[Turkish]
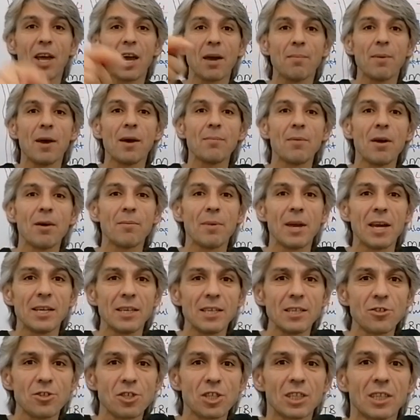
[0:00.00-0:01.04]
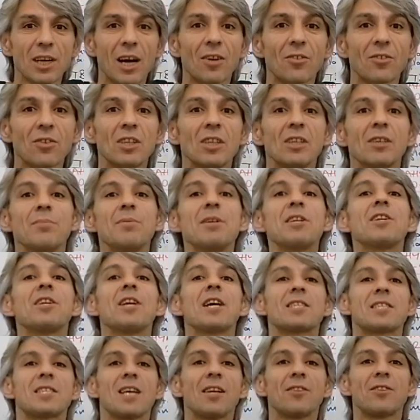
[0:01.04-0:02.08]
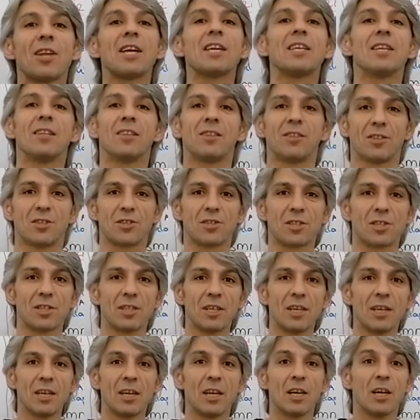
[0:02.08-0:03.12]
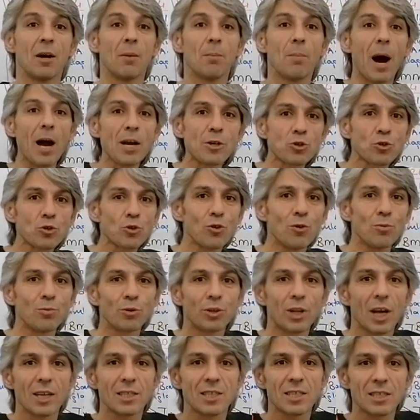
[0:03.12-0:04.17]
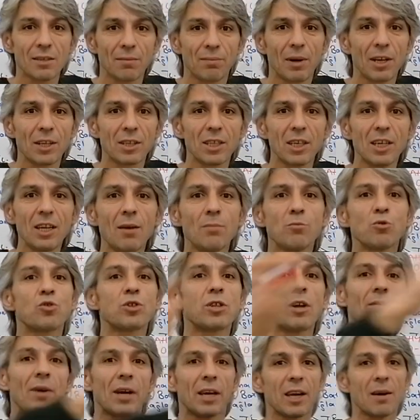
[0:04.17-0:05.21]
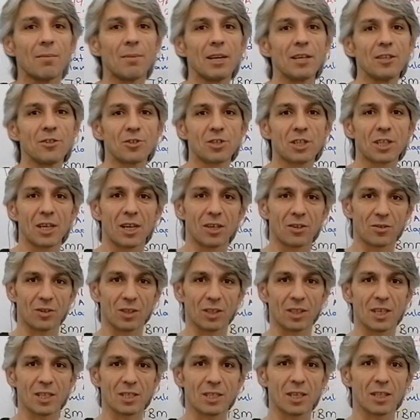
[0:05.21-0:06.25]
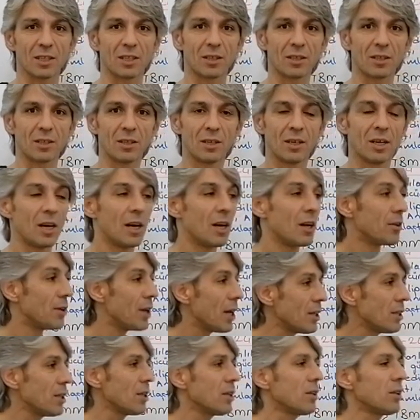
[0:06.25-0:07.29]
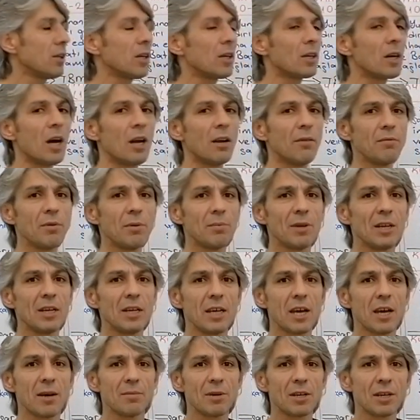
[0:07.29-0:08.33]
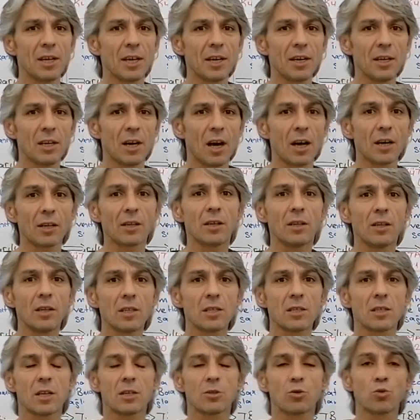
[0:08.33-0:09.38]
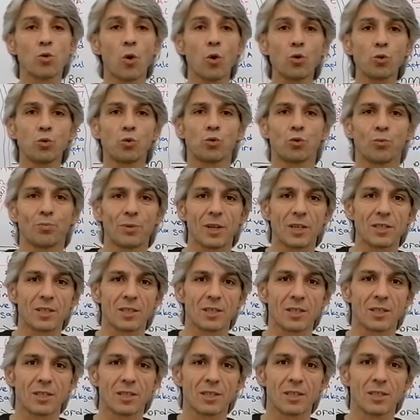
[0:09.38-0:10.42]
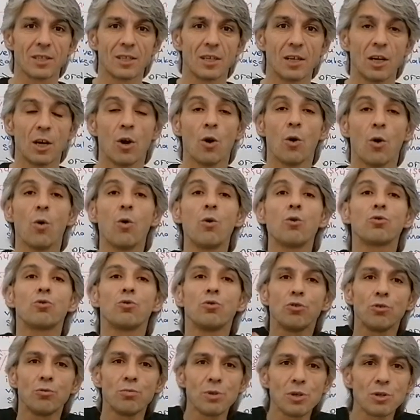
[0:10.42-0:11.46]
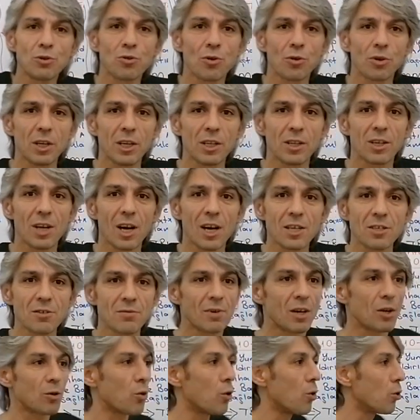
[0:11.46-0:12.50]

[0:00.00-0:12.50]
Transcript: TBMM'nin çıkarttığı bir yasa değildir. Başkomutan sıfatıyla Mustafa Kemal'in çıkarttığı yasadır. Nedir tekalifi milli emirleri? Arkadaşlar zor durumdasınız. Ordunun birçok ihtiyacı var.